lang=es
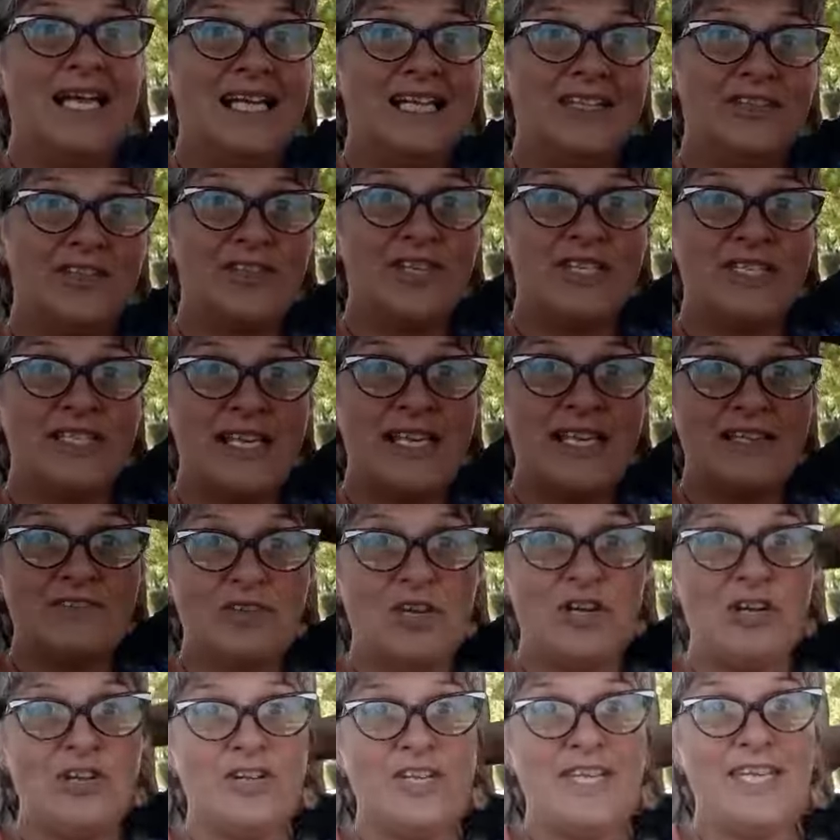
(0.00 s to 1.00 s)
Entonces, en
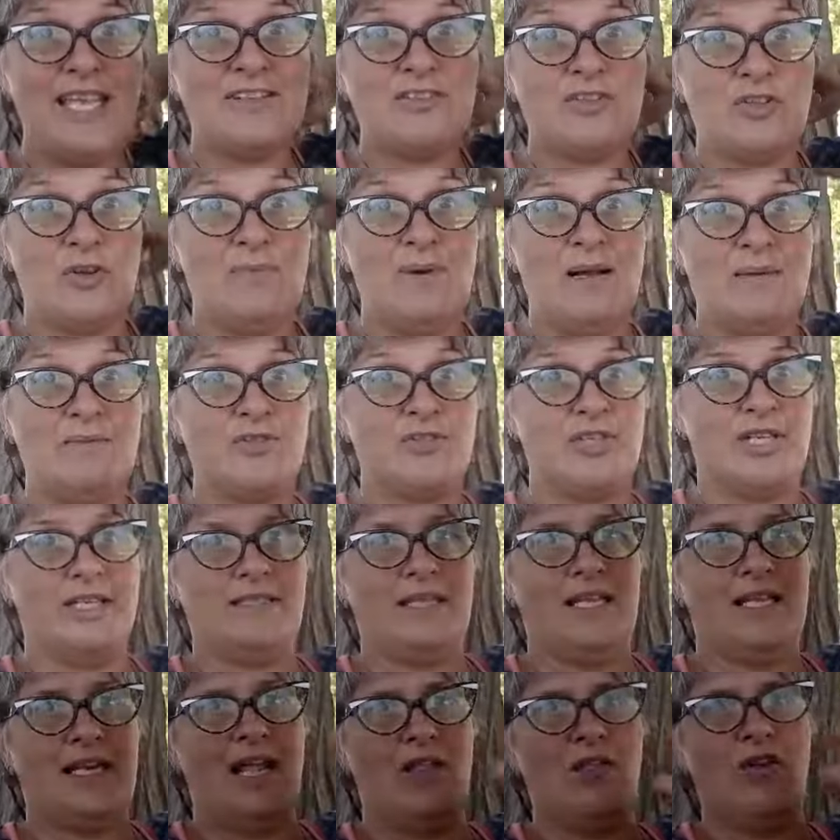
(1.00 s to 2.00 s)
astrología tomamos
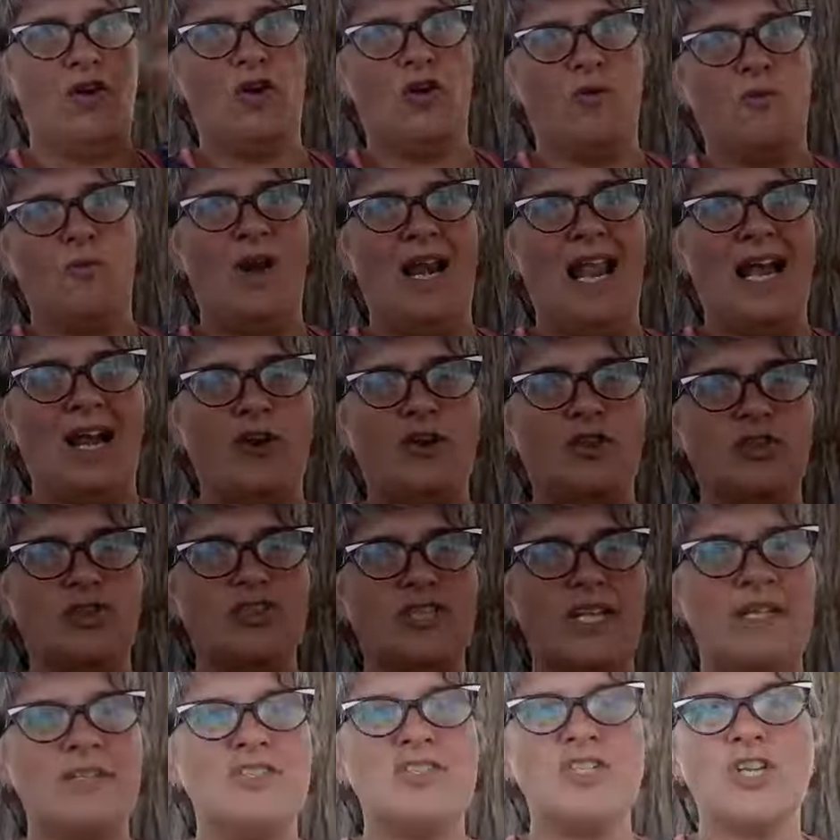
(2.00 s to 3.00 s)
este grado como la
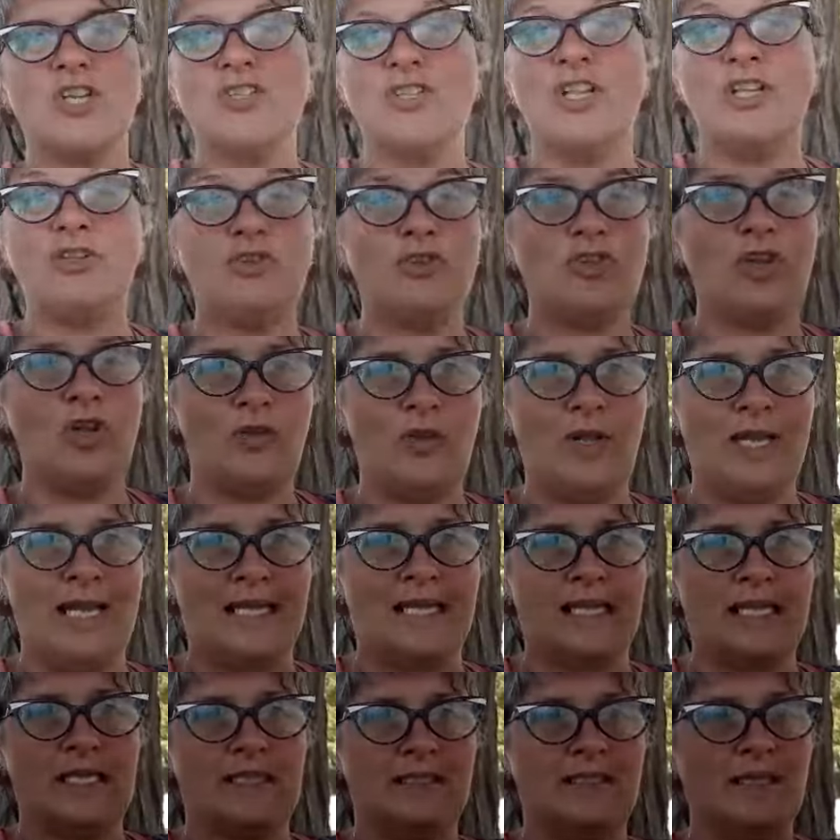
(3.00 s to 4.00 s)
contención de todo el
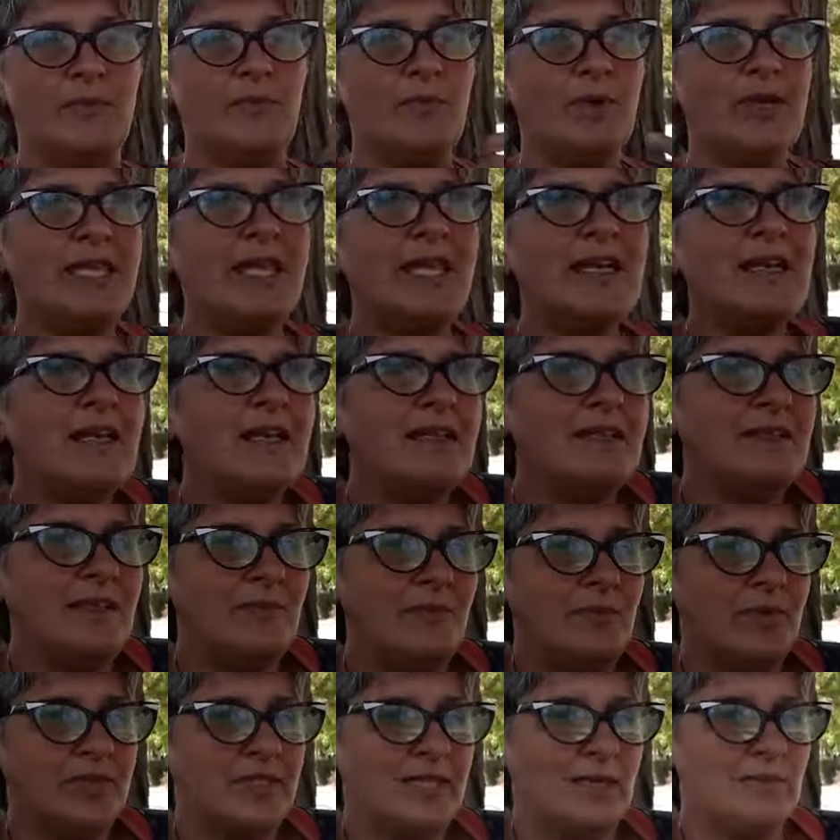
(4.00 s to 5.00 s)
arquetipo. ¿Y qué
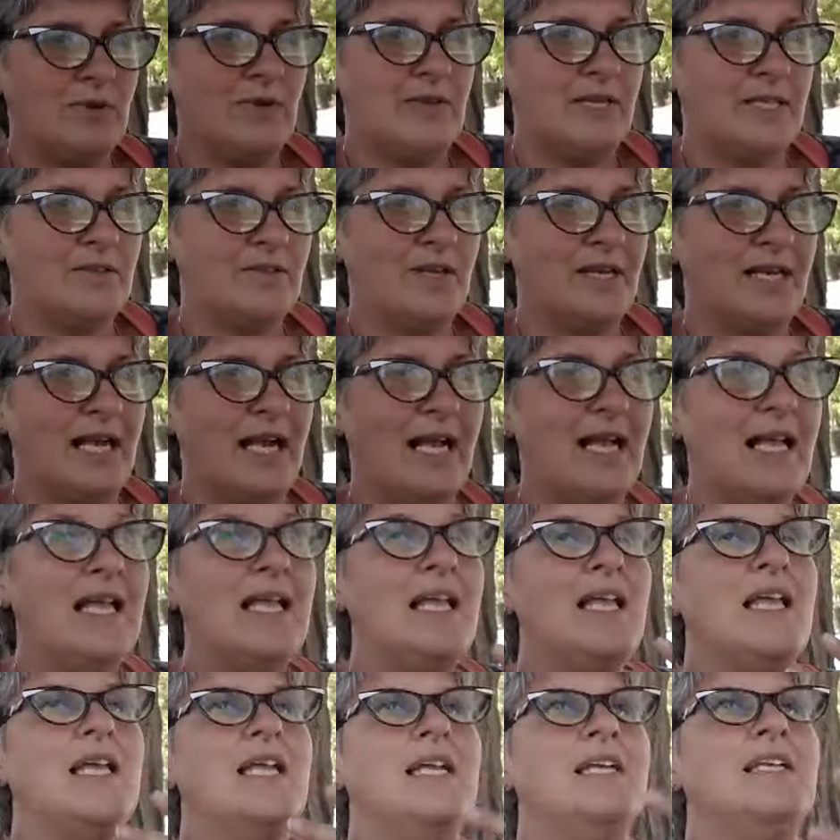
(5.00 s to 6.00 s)
arquetipo estamos hablando acá?
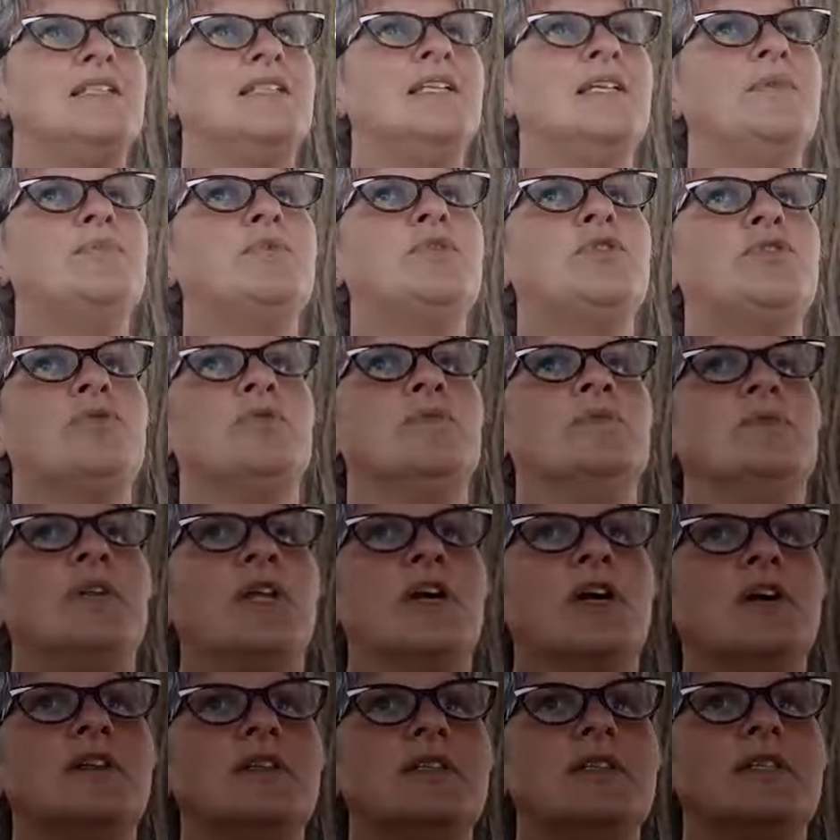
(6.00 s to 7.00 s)

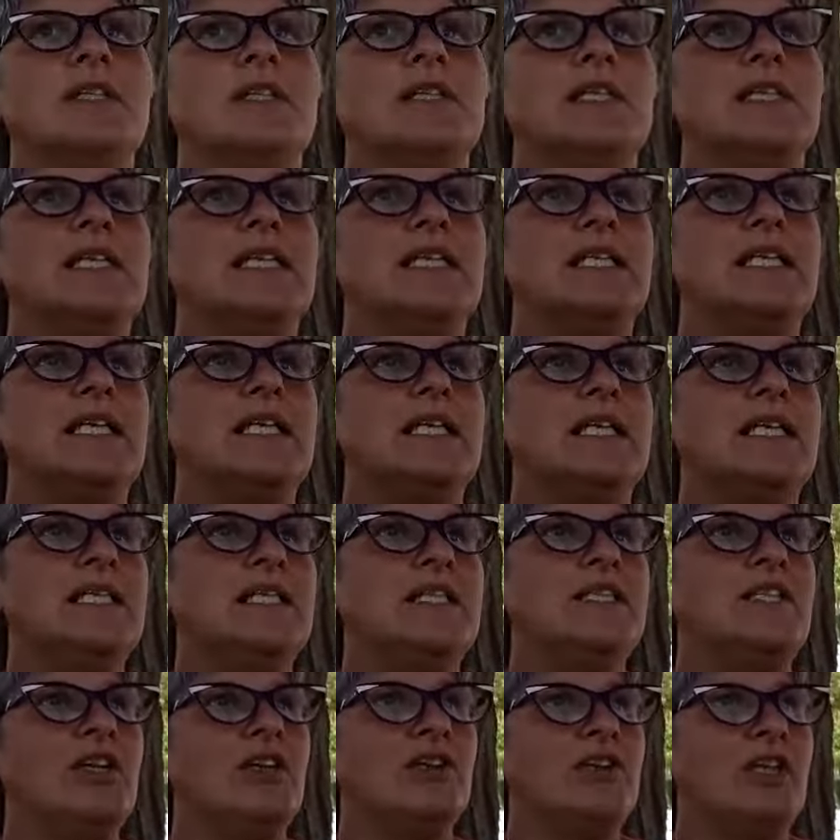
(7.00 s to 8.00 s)
Neptuno,
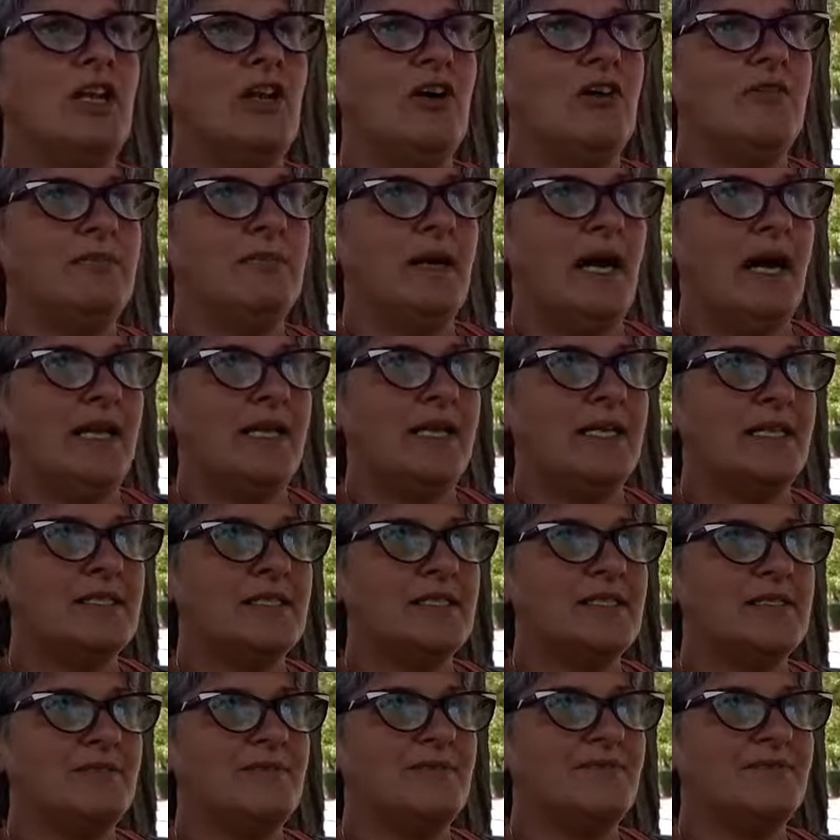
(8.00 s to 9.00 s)
el dios de los
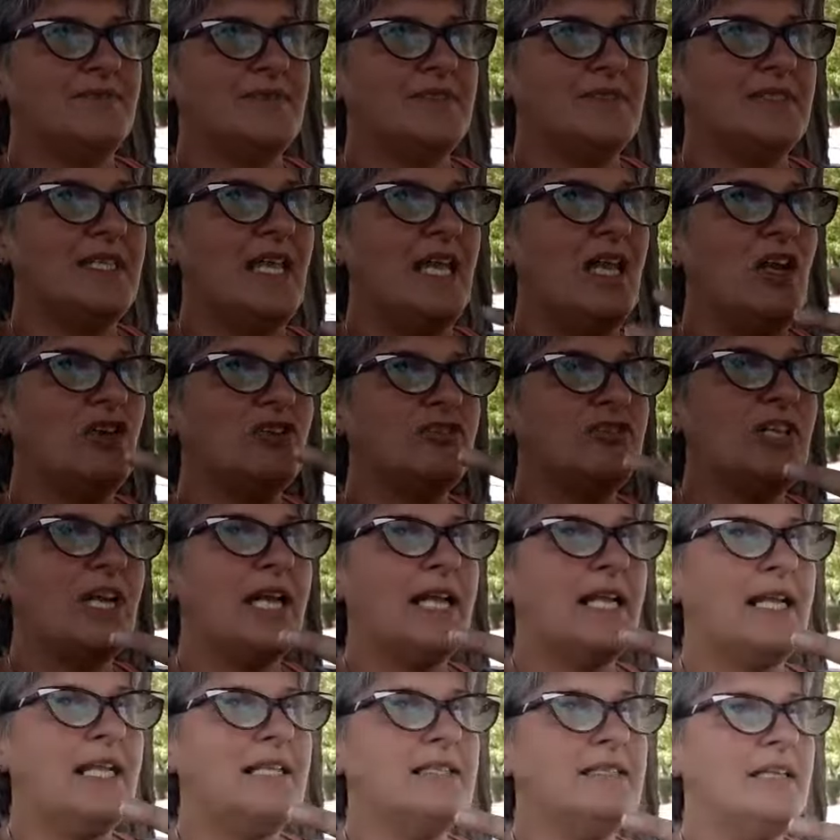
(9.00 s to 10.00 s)
mares, de los
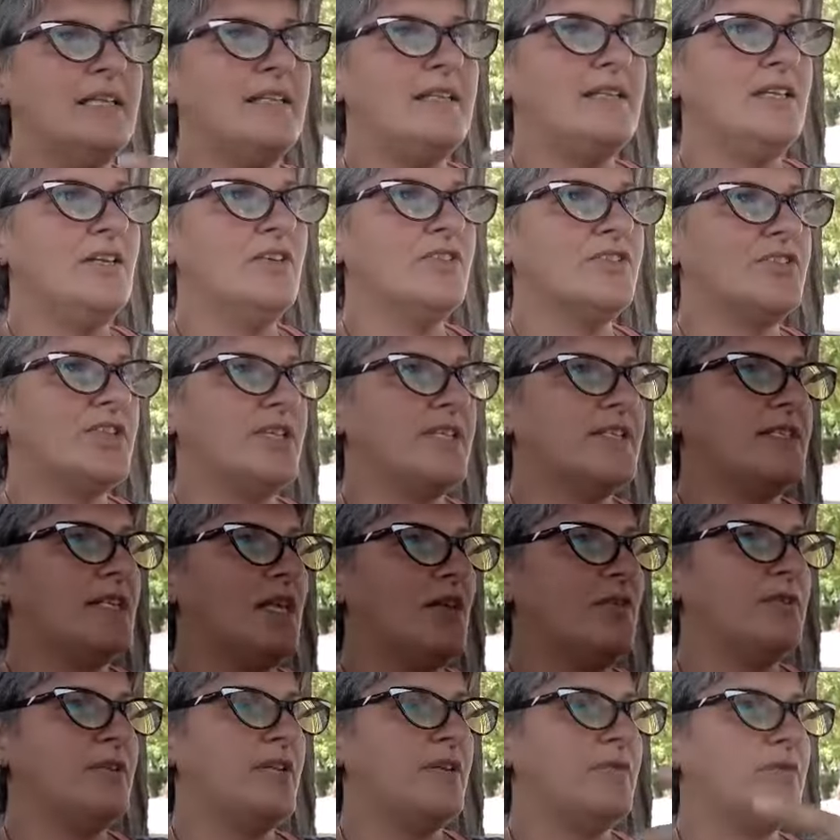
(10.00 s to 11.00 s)
tres grandes dioses,
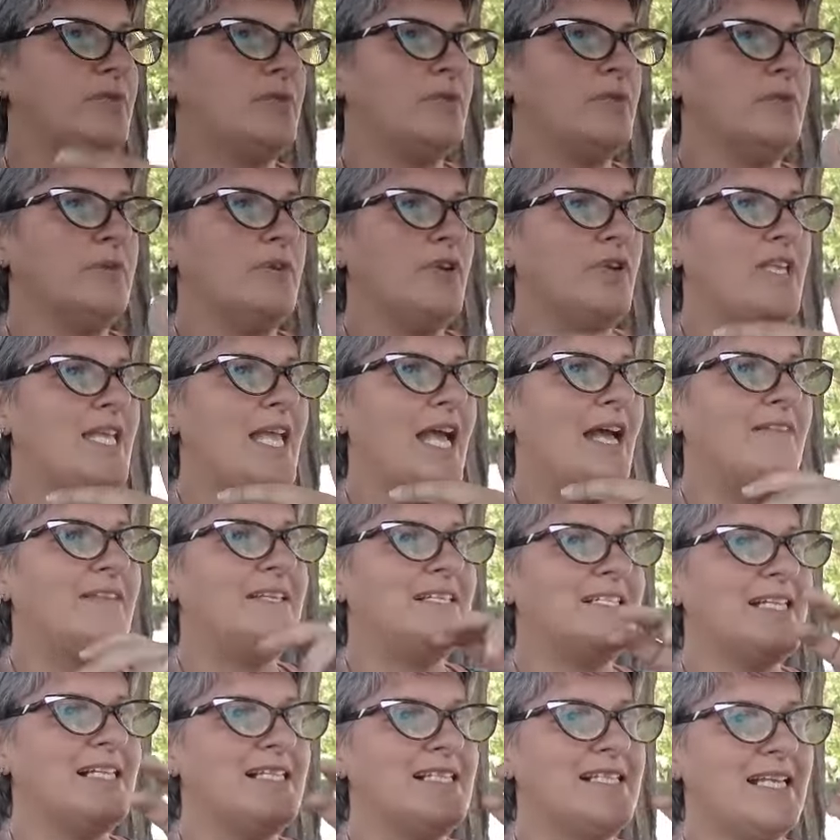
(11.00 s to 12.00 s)
Zeus, Neptuno y
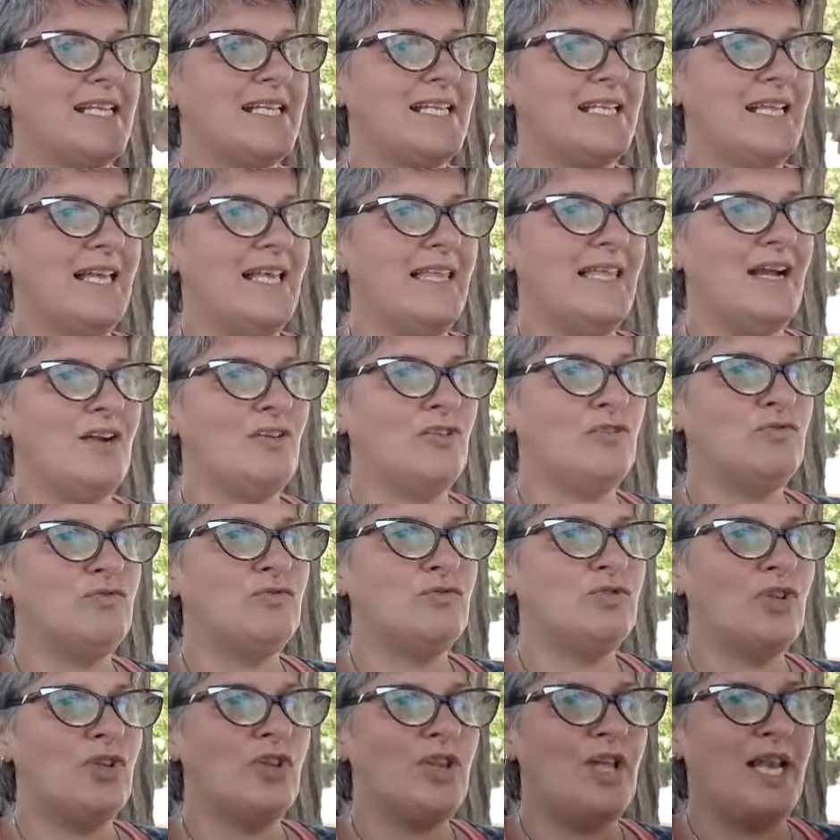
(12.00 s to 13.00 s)
Hades, él se crea
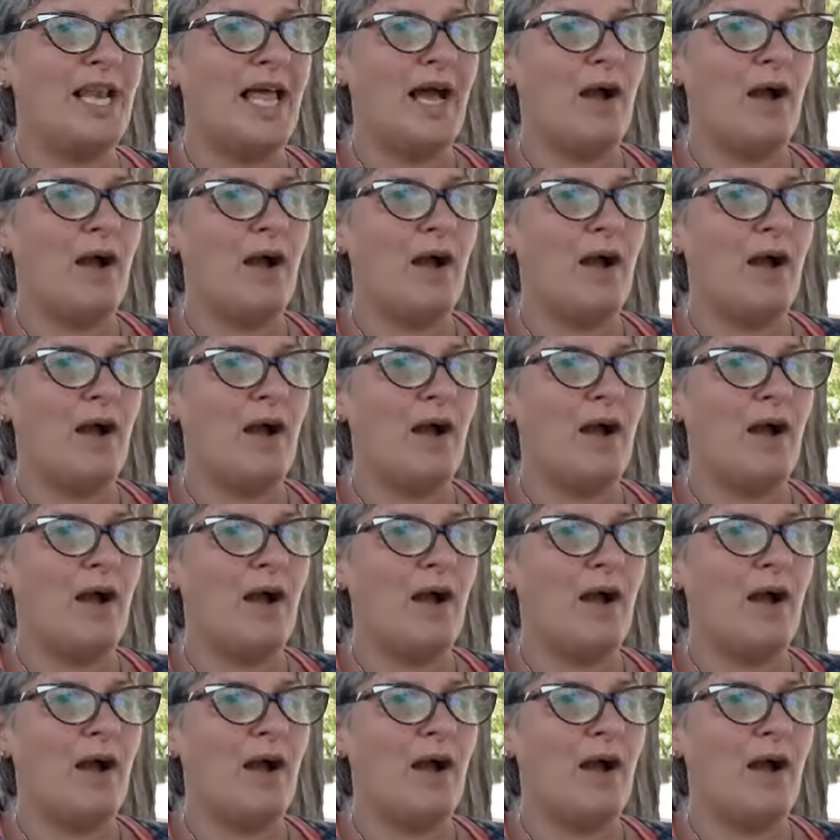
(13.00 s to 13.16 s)
con todo el